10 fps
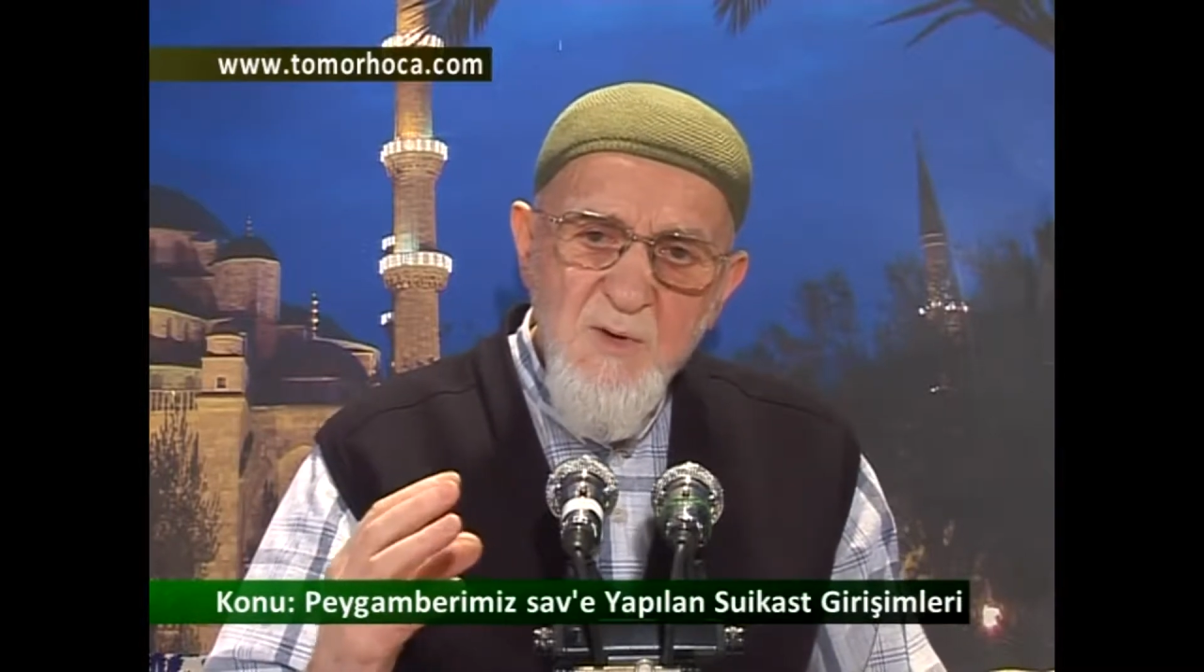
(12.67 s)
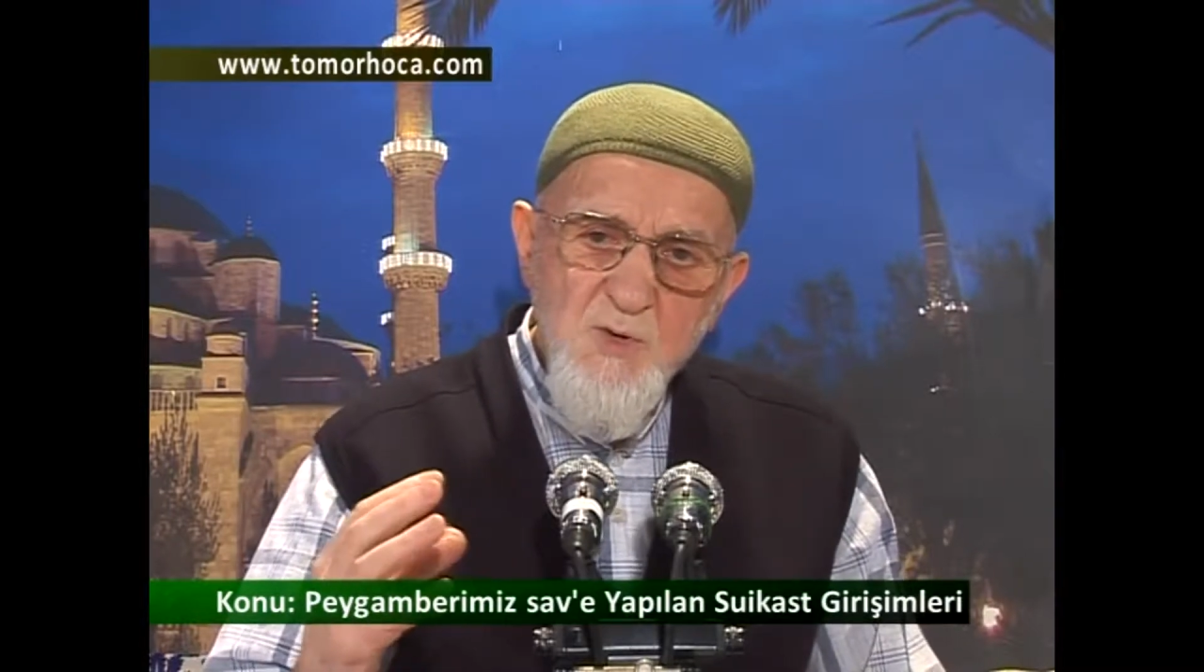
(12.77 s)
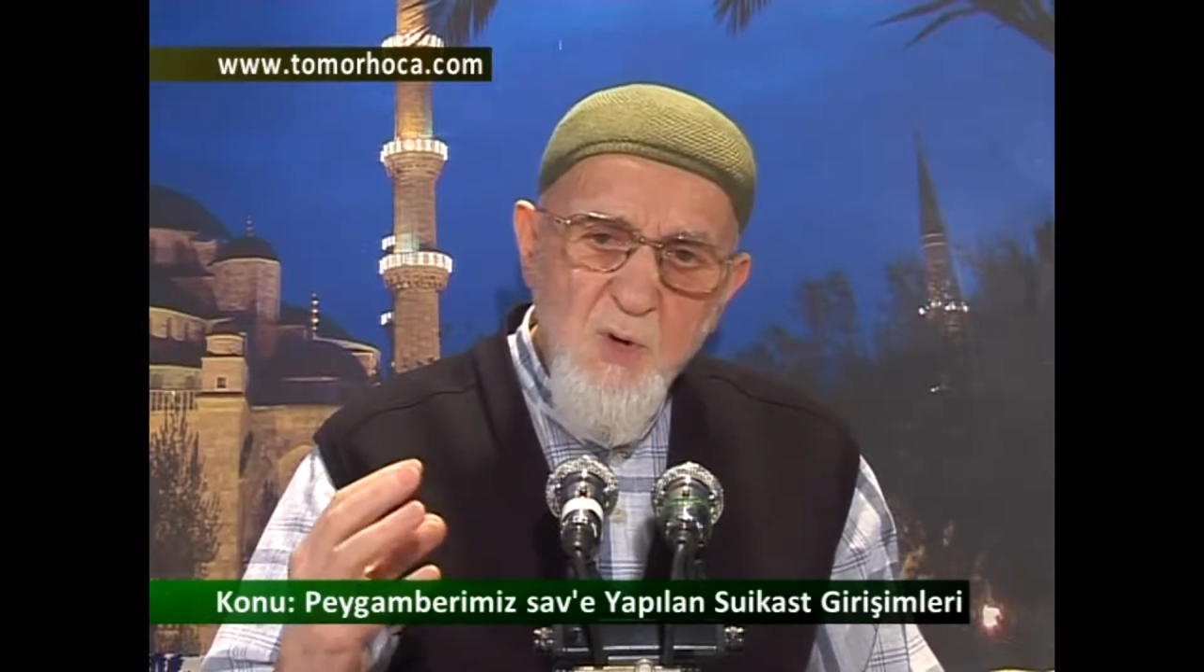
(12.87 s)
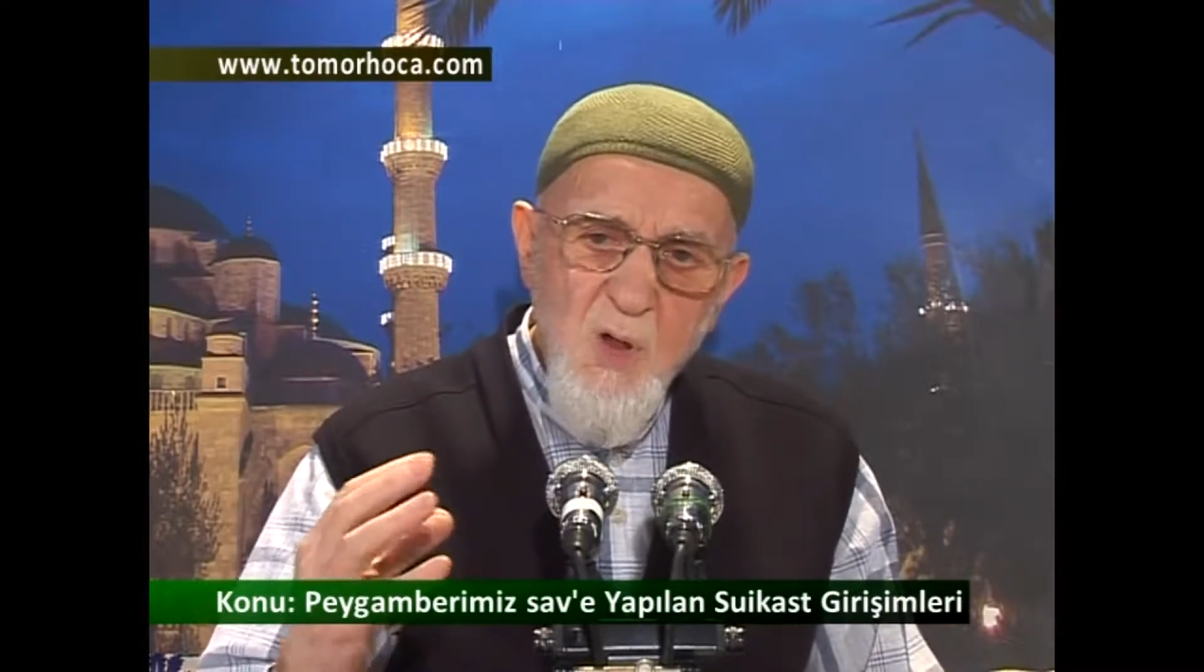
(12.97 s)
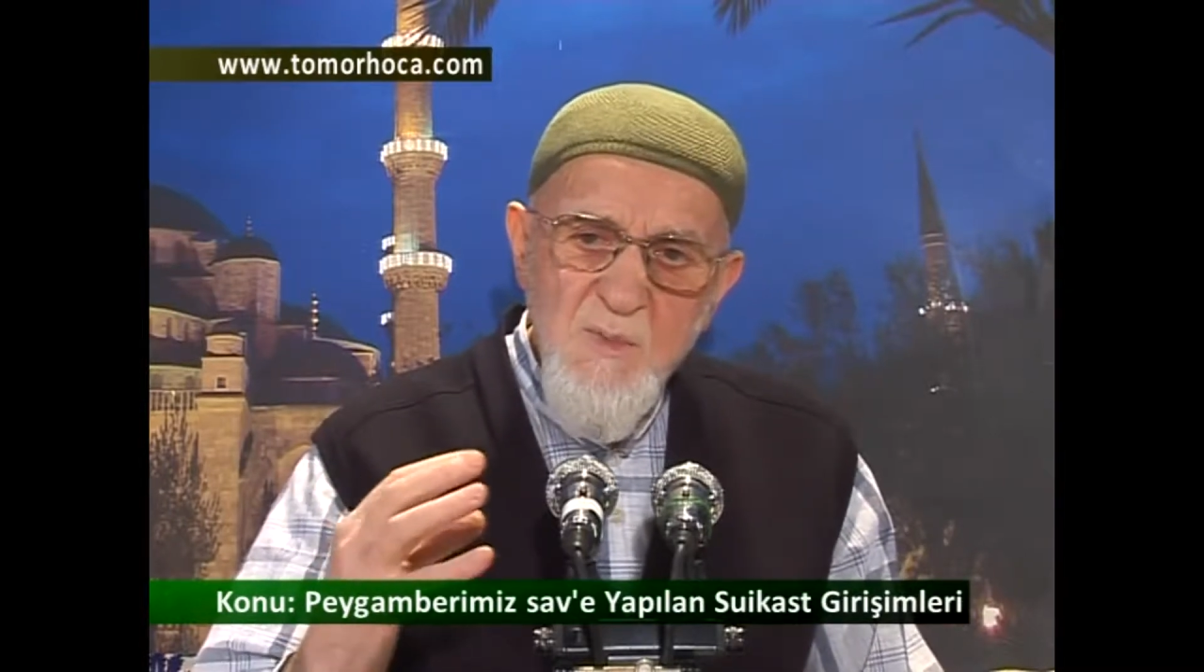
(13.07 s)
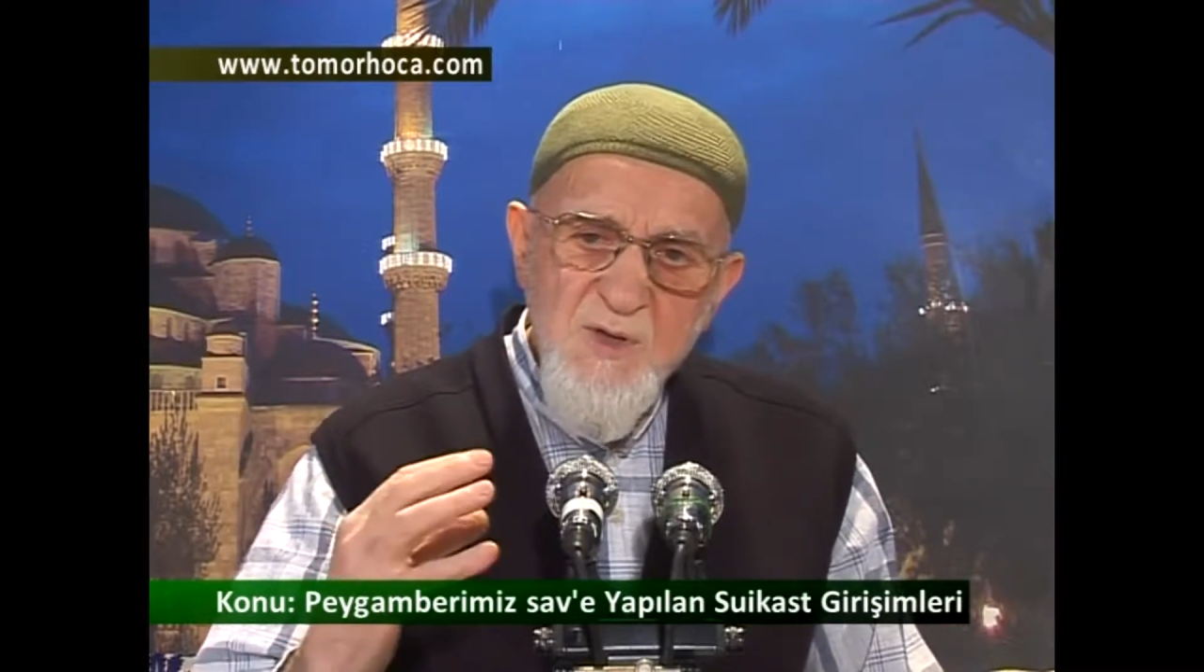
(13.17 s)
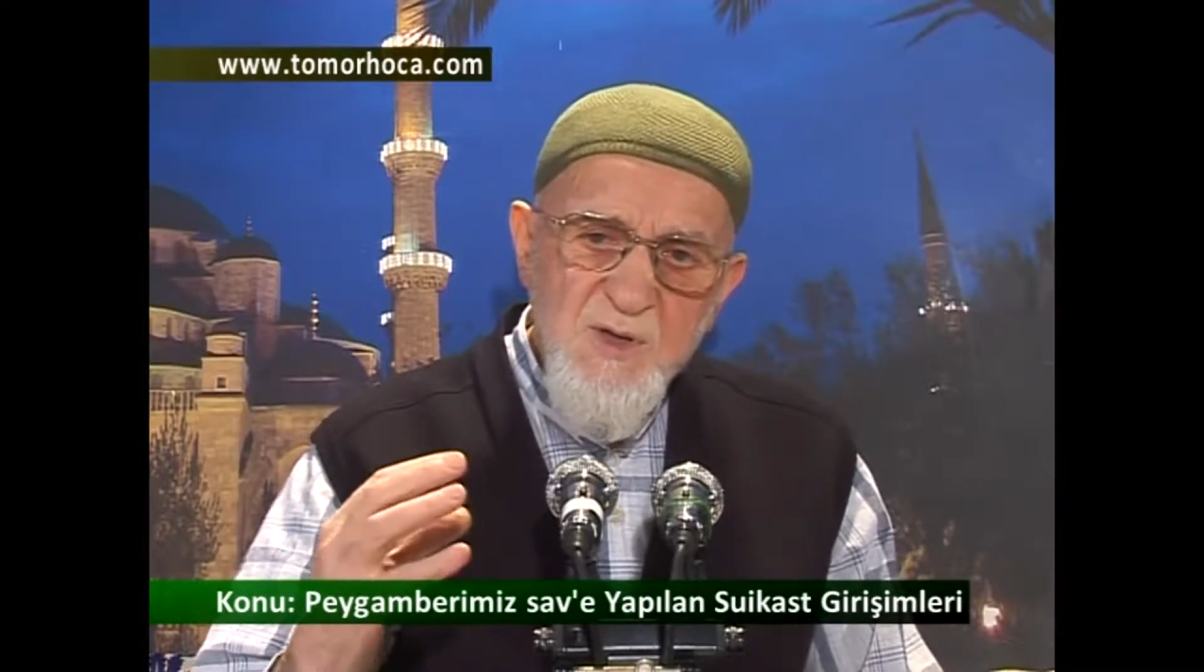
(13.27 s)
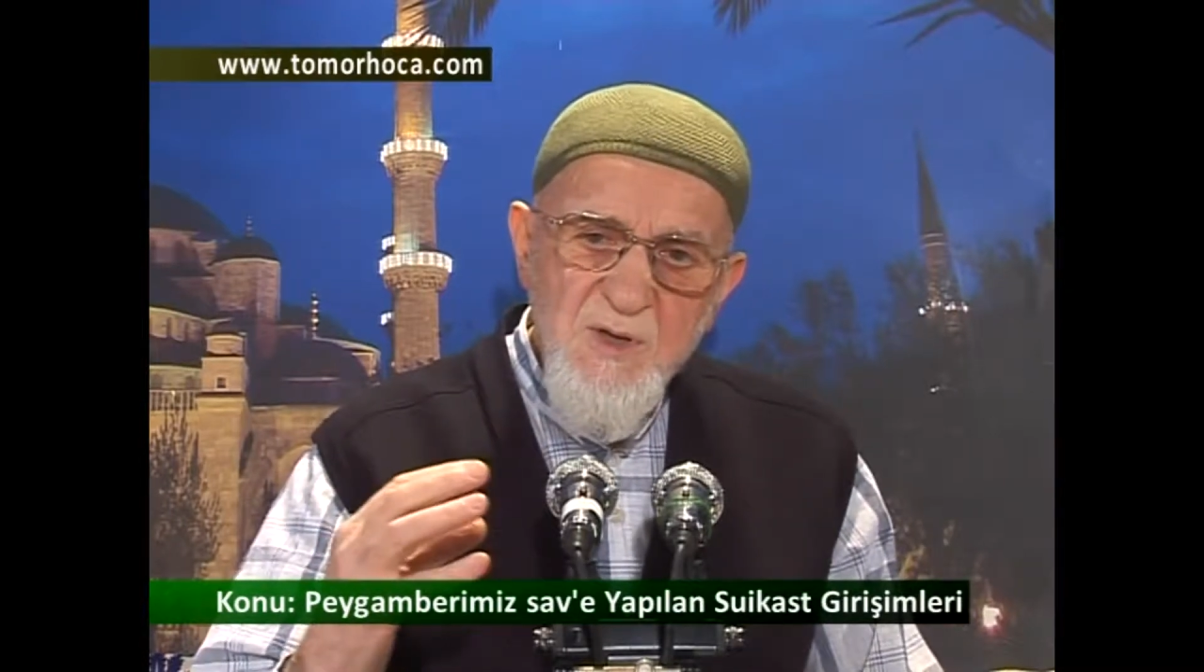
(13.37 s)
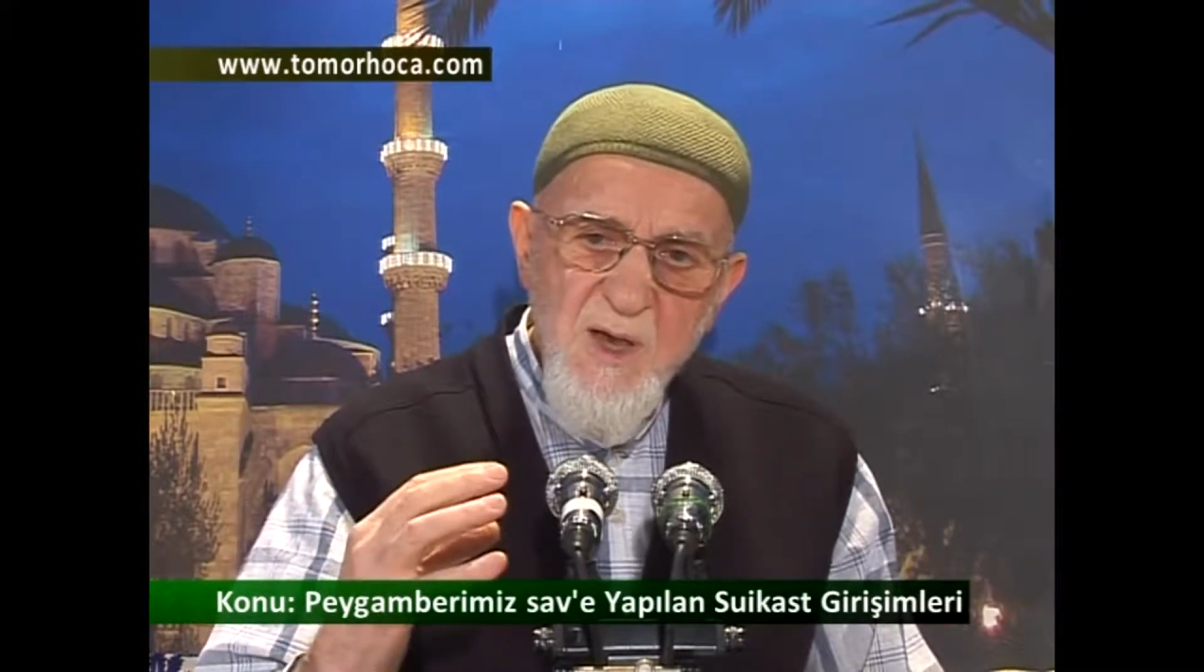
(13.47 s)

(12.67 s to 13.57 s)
çoğalmasın